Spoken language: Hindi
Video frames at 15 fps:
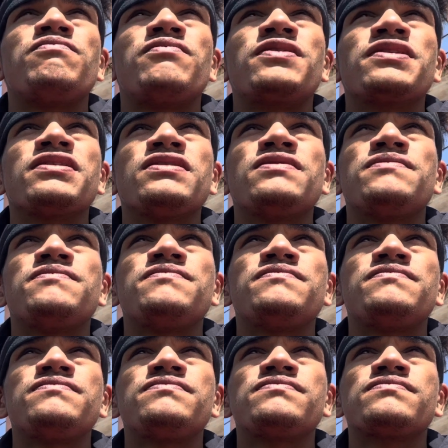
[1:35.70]
बढ़िया
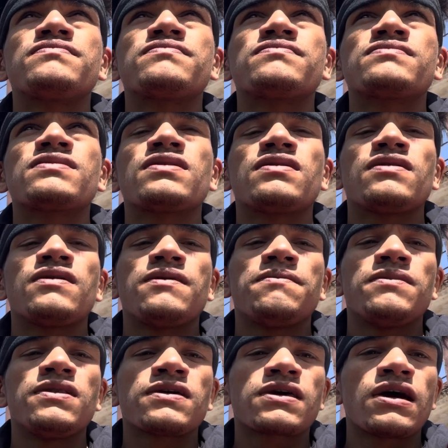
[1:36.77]

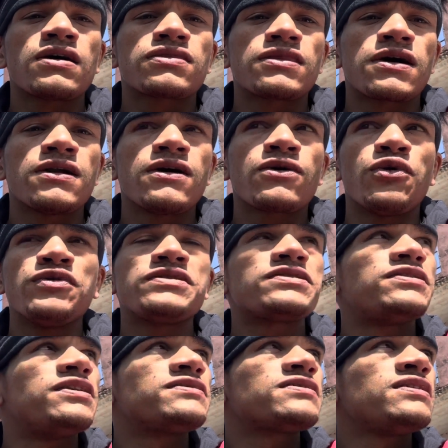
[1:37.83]
मतलब क्या तगड़ा
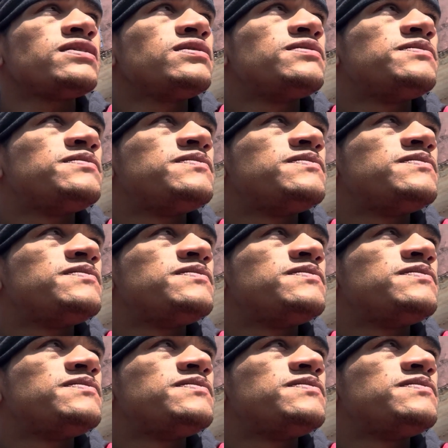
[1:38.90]
कोइंसिडेंस है पता